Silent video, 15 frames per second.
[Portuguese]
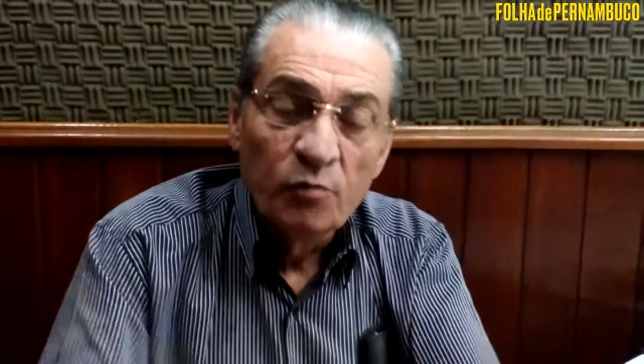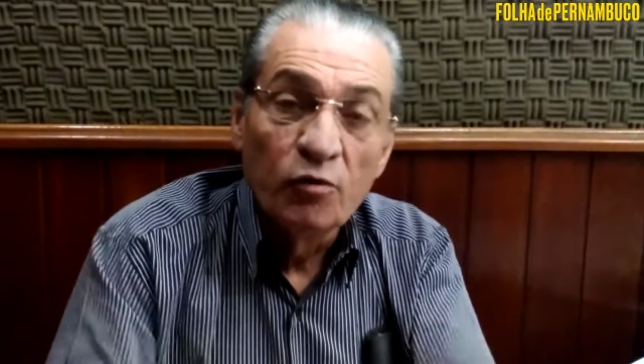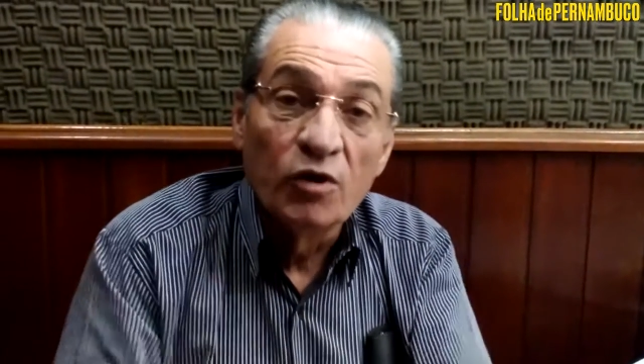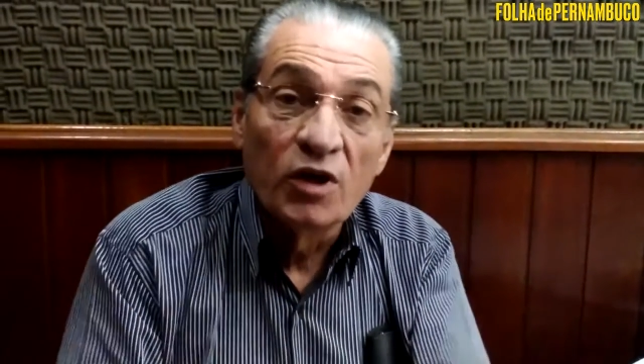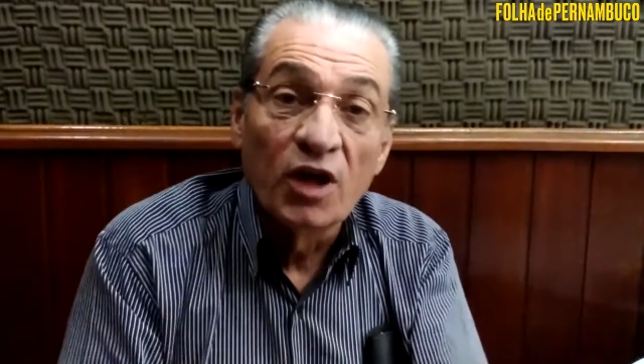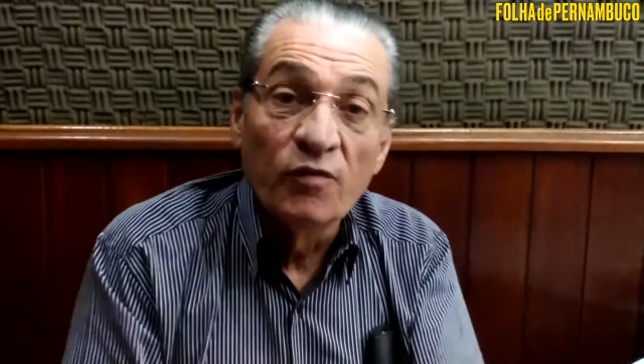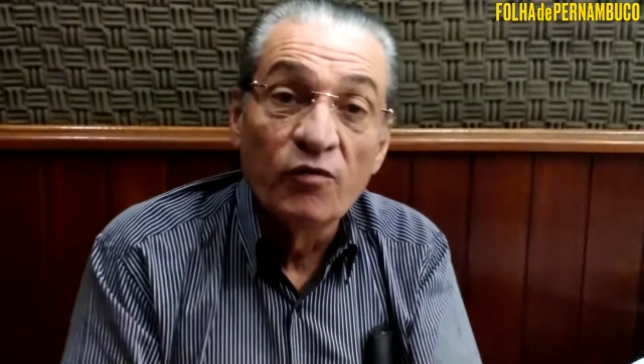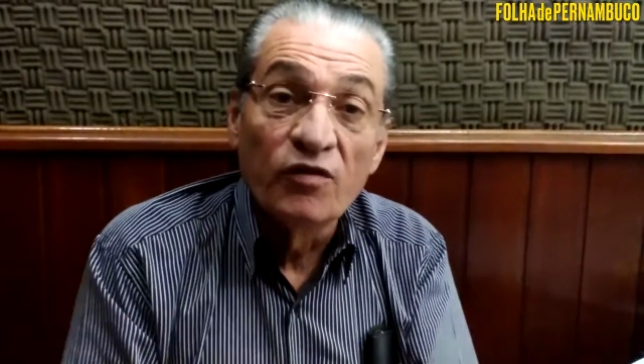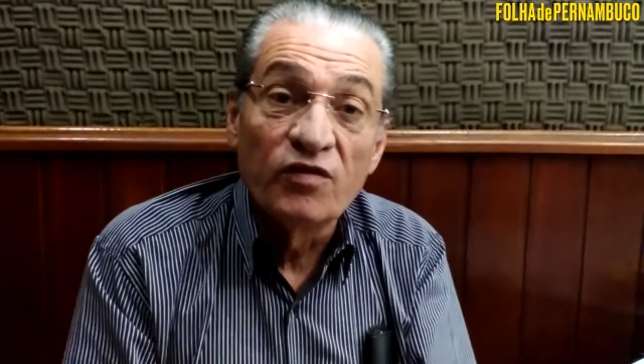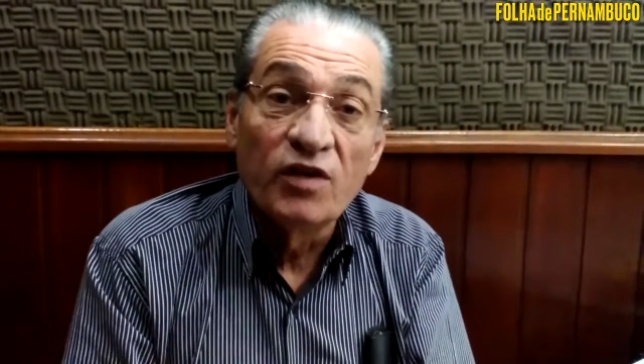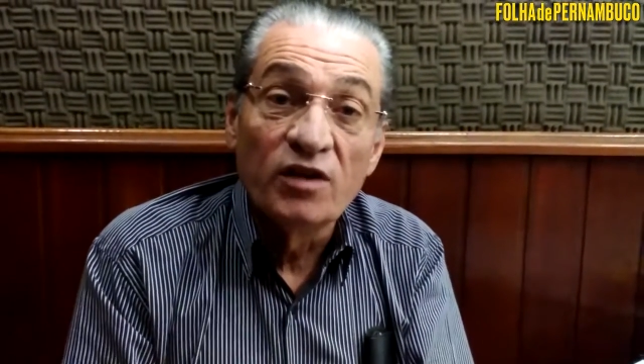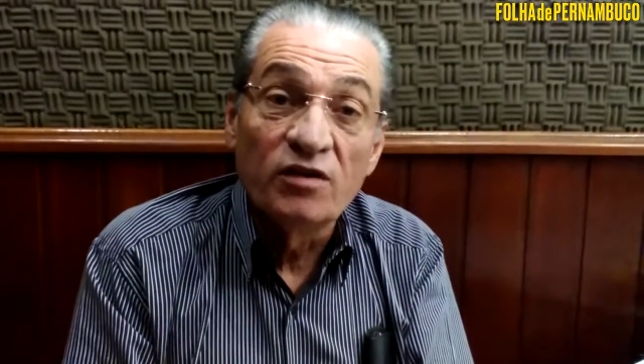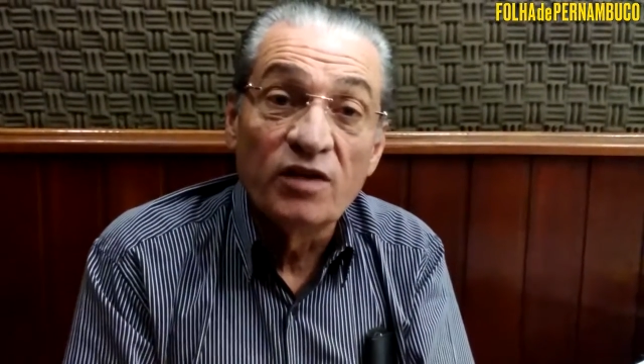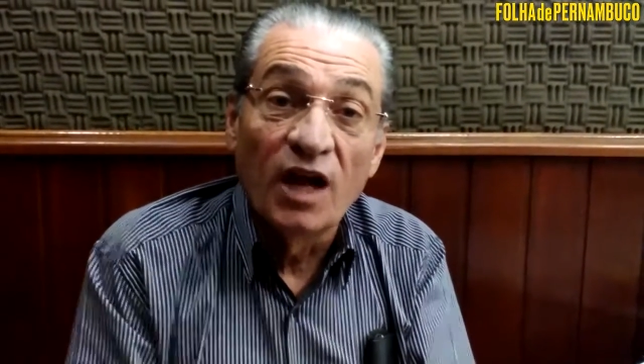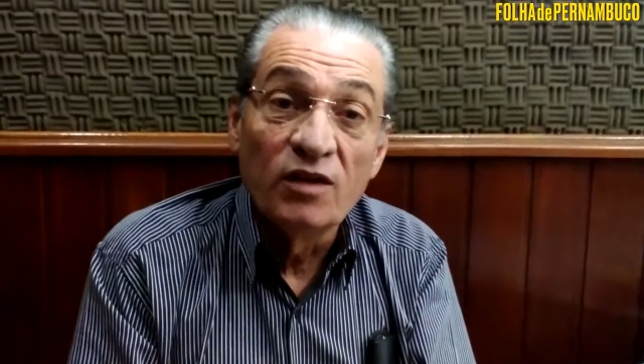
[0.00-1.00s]
porque
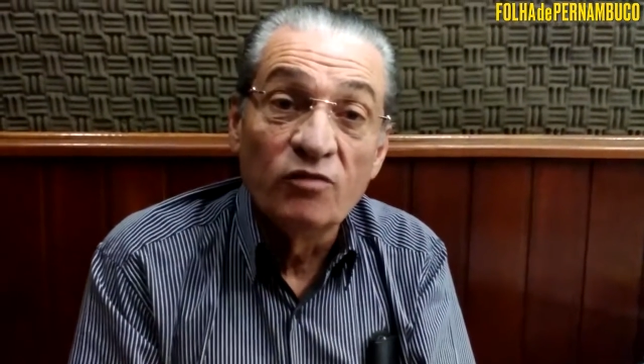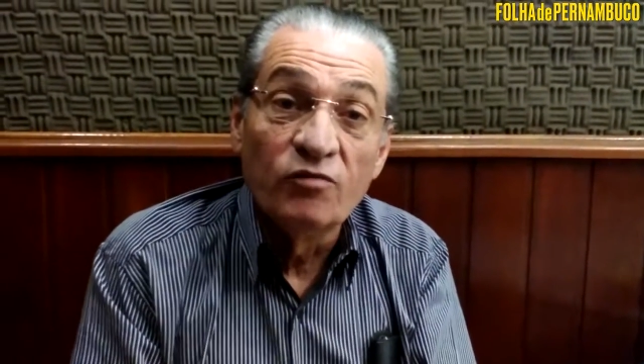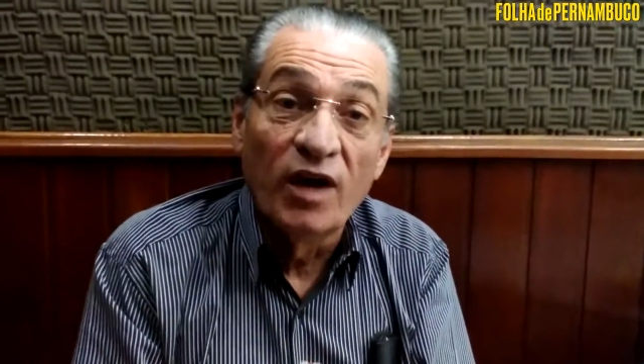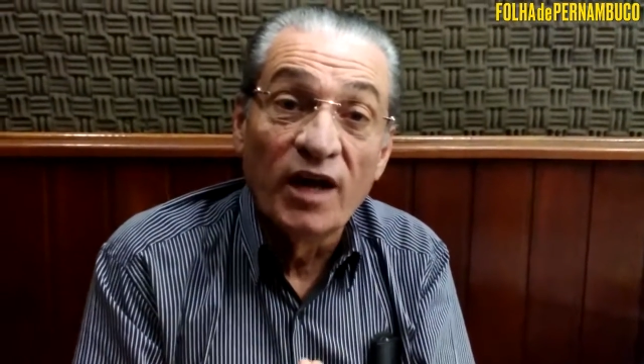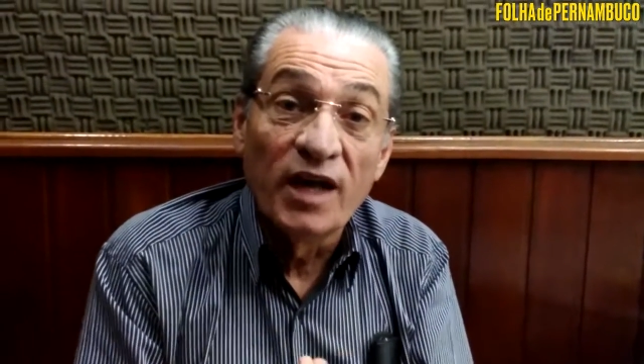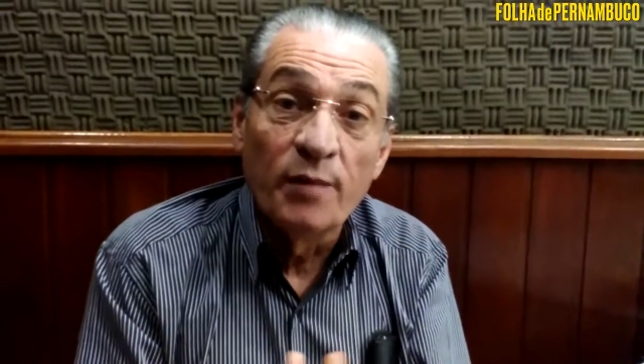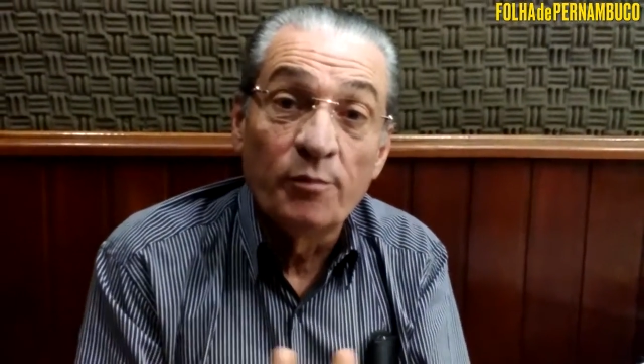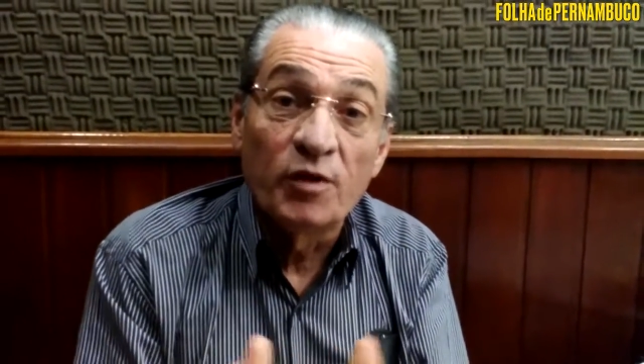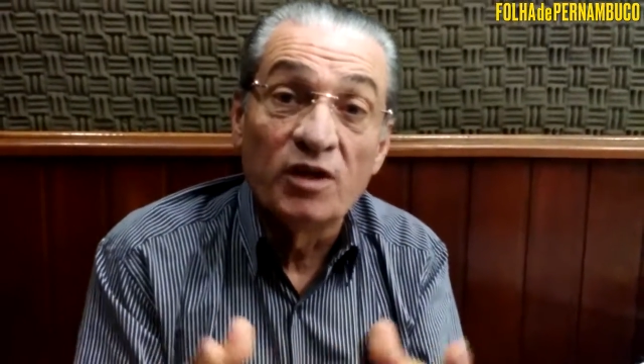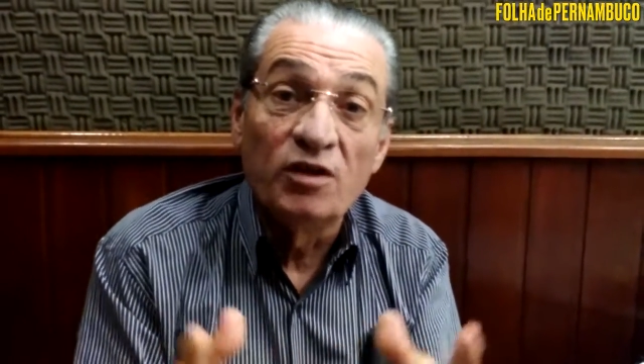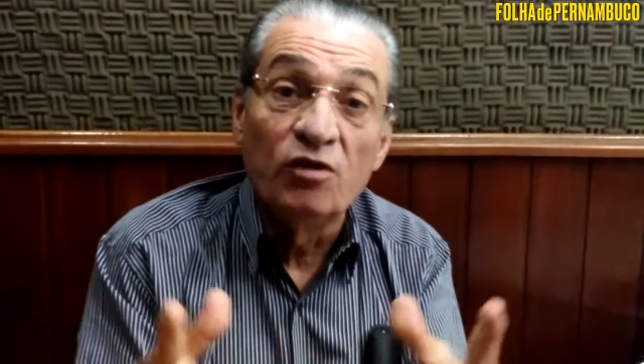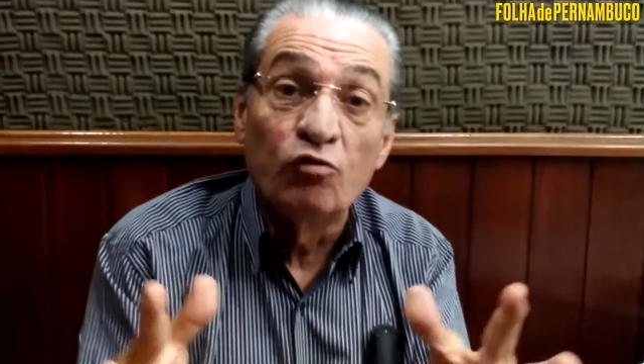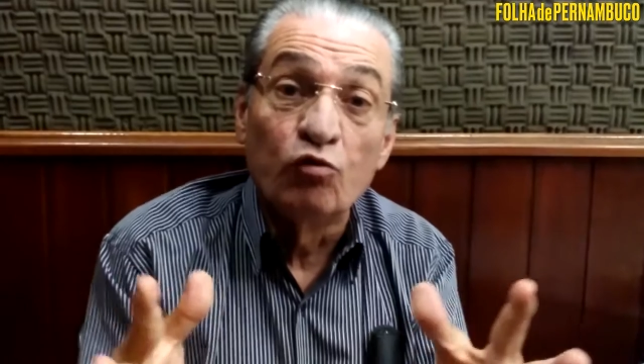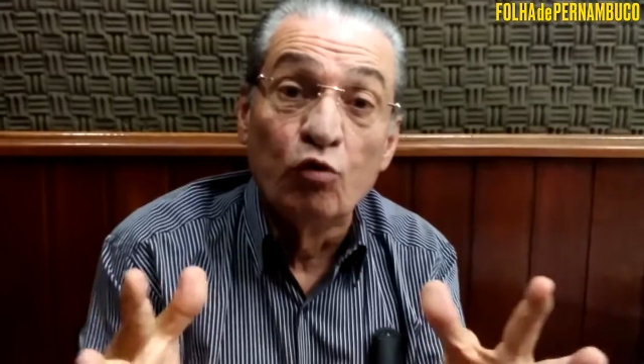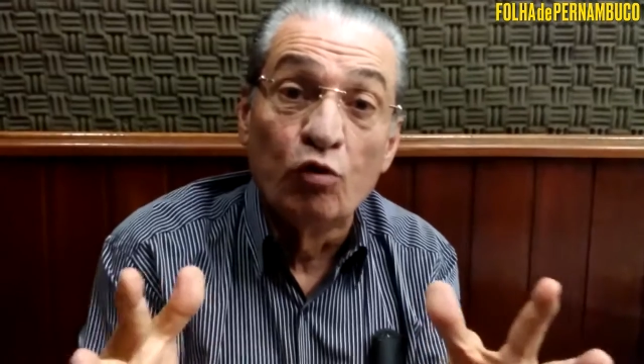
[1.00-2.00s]
você está numa época
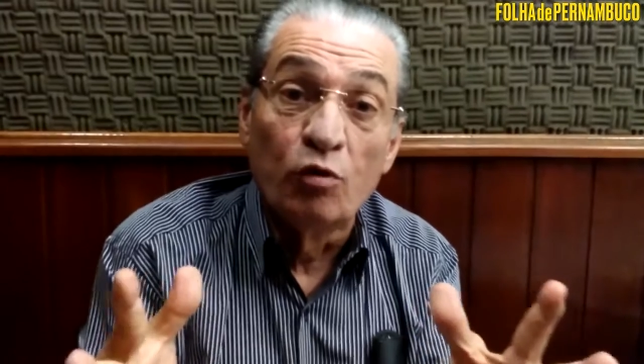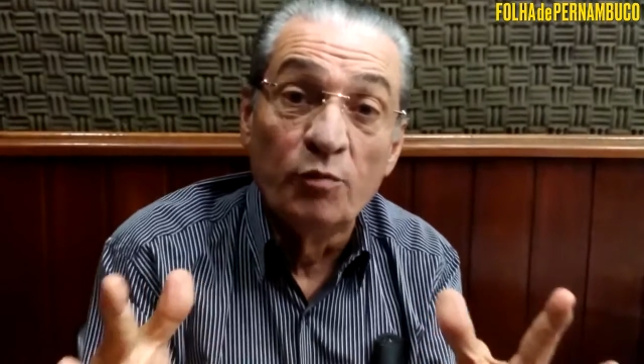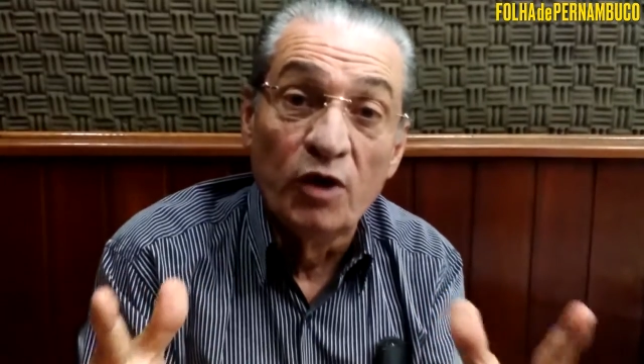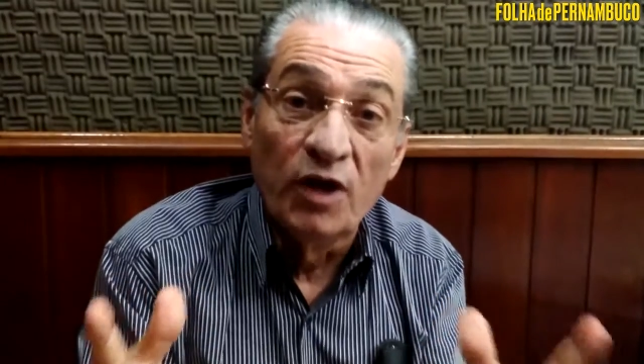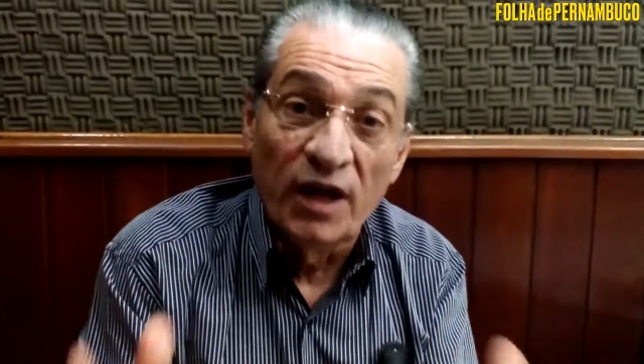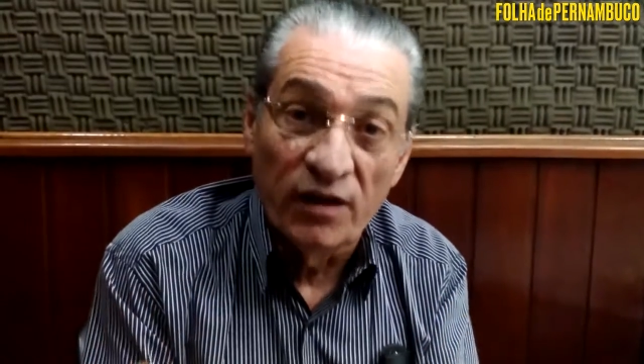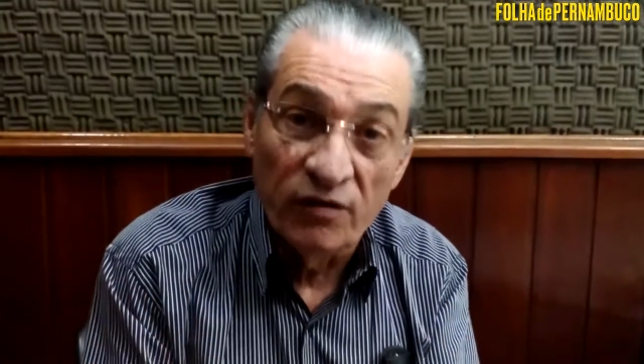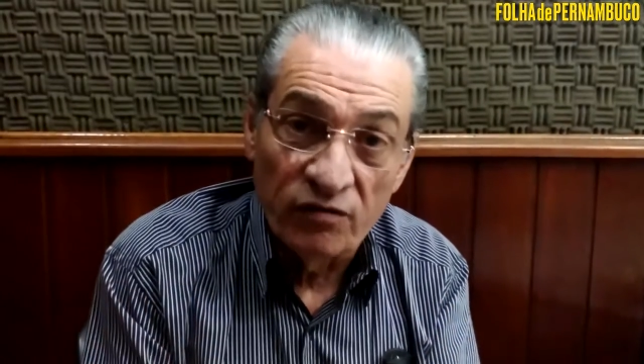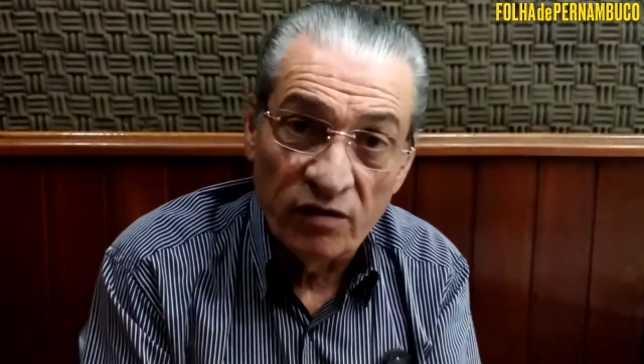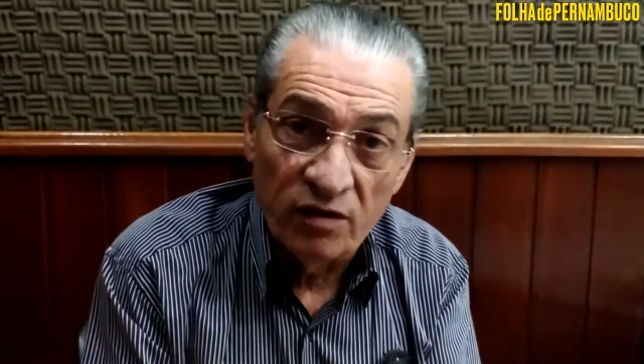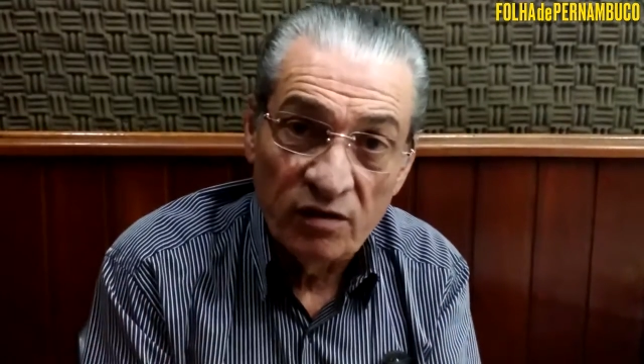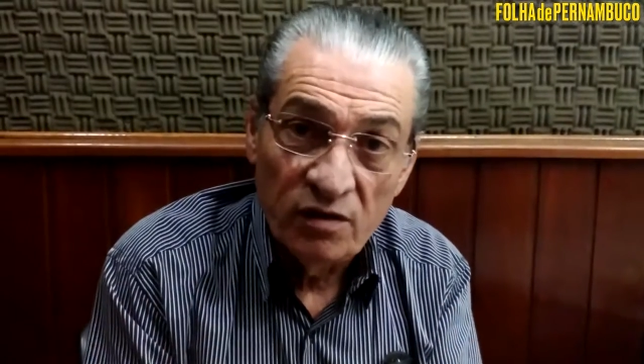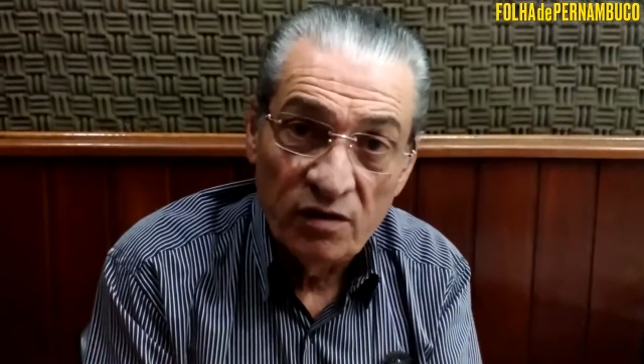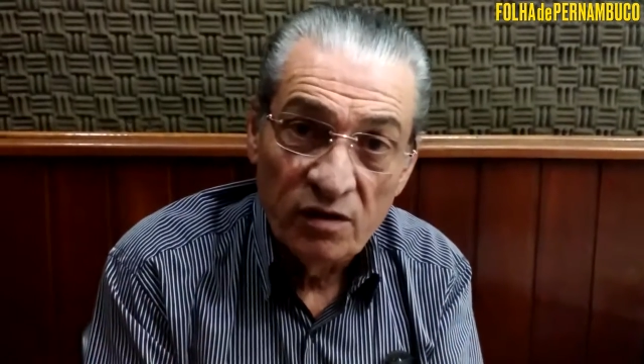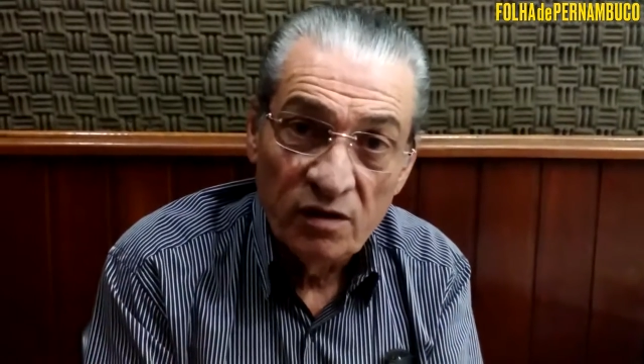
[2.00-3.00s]
de turbulência